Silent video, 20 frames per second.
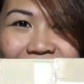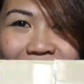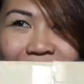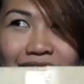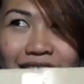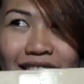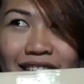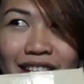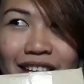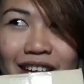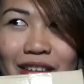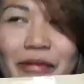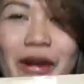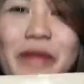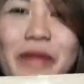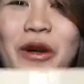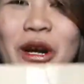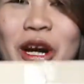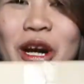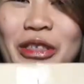This is
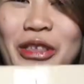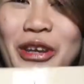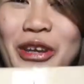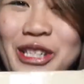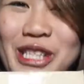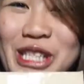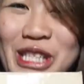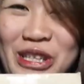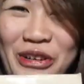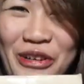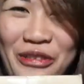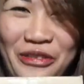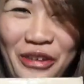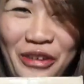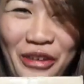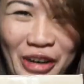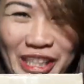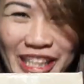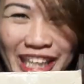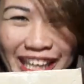my
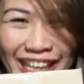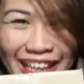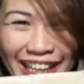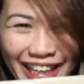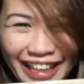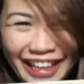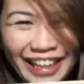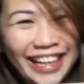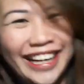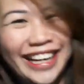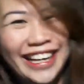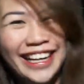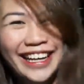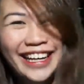brother's new phone.